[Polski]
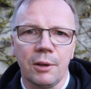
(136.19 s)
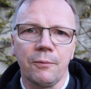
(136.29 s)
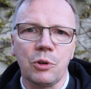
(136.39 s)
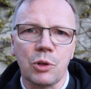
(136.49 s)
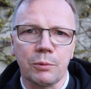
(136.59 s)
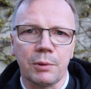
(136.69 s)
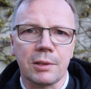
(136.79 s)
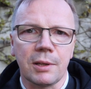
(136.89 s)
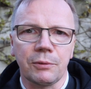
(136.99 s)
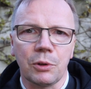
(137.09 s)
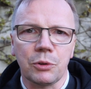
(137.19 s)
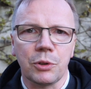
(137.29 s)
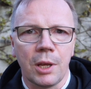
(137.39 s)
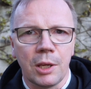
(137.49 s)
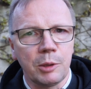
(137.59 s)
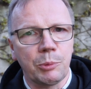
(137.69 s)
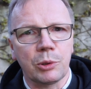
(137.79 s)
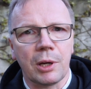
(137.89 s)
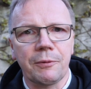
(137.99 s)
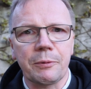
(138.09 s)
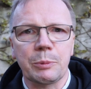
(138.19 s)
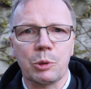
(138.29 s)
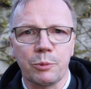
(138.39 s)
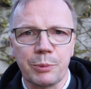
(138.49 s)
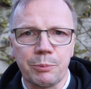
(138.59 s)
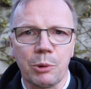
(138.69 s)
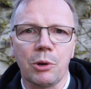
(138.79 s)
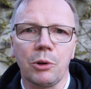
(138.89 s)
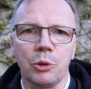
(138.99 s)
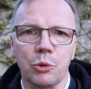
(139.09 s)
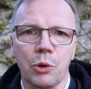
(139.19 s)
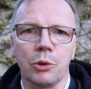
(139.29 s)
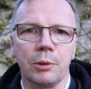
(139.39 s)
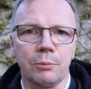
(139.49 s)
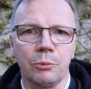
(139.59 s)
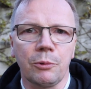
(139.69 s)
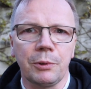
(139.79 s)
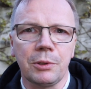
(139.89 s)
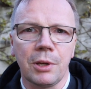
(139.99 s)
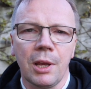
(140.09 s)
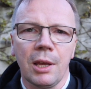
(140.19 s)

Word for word: wyszedł na zewnątrz i potrafi w sposób spokojny już o tym mówić,